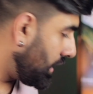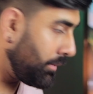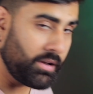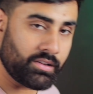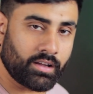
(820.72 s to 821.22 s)
अब
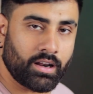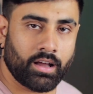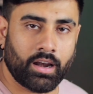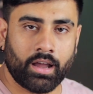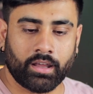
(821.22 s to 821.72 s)
मैं इसे अगर
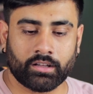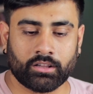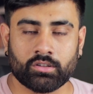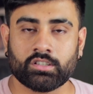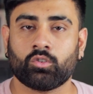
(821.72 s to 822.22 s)
अगर आगे रखता
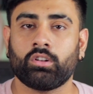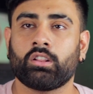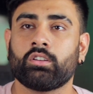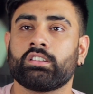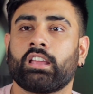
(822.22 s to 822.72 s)
हूँ चिन को
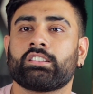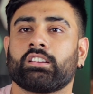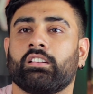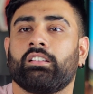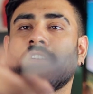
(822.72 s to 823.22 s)
देता हूँ चिन कैच
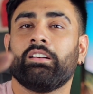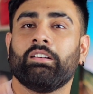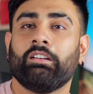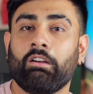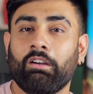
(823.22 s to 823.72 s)
कर
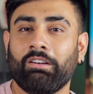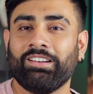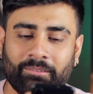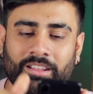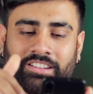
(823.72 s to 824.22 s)

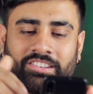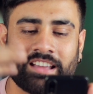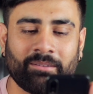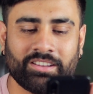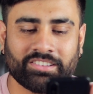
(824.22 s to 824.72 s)
अब देखते हैं
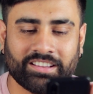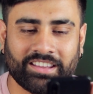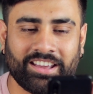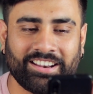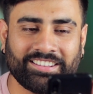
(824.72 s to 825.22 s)
सामने इसका
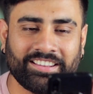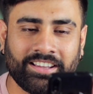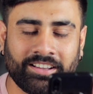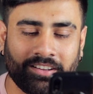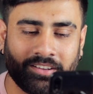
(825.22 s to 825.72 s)
क्या रहता है